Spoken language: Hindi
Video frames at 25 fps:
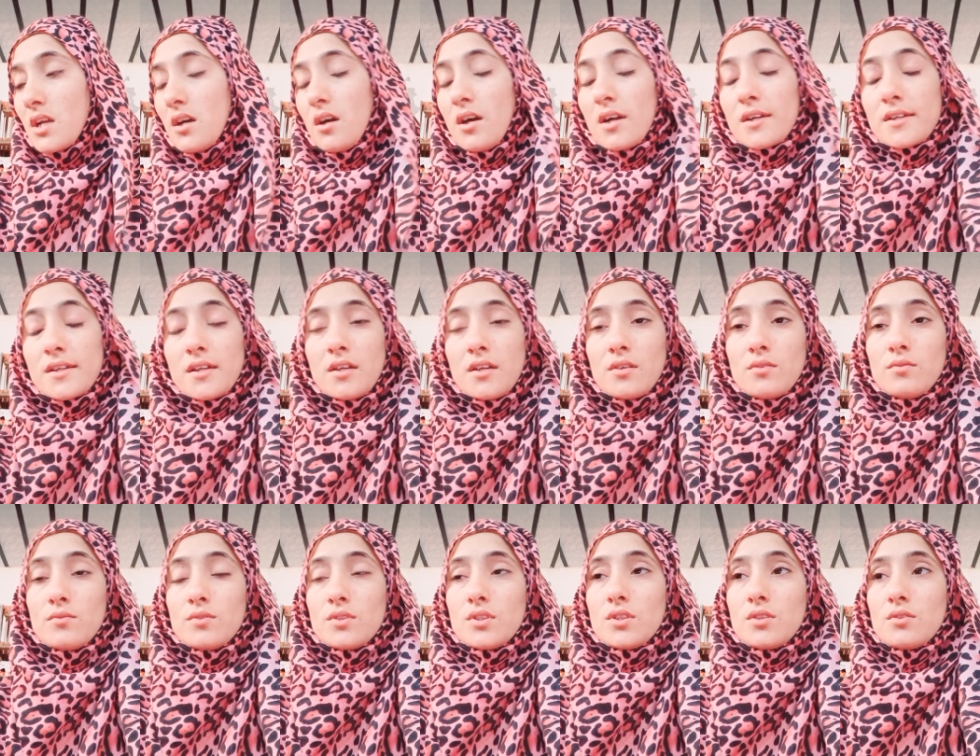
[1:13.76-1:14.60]
आटा
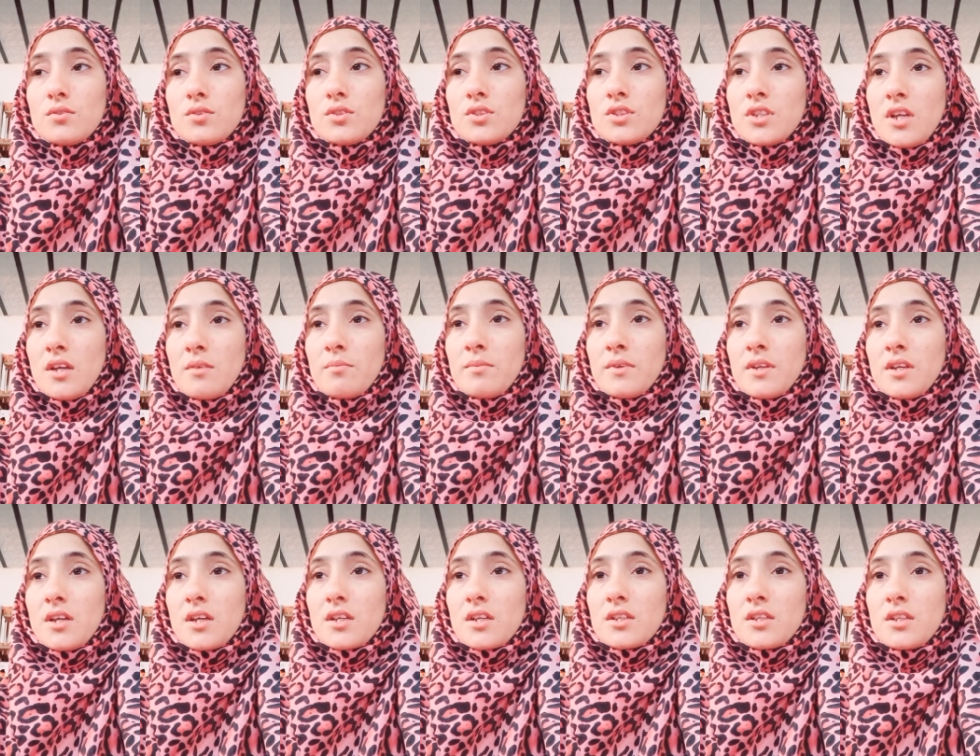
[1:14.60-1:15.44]
गूँधती हूँ चाय
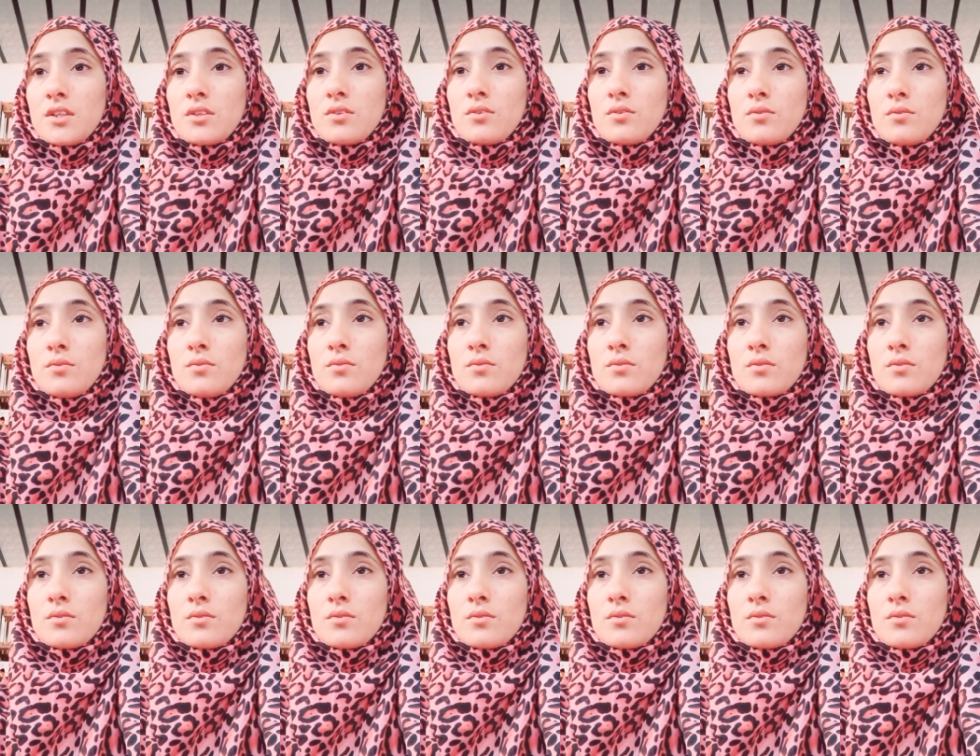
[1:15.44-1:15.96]
बना के देती हूँ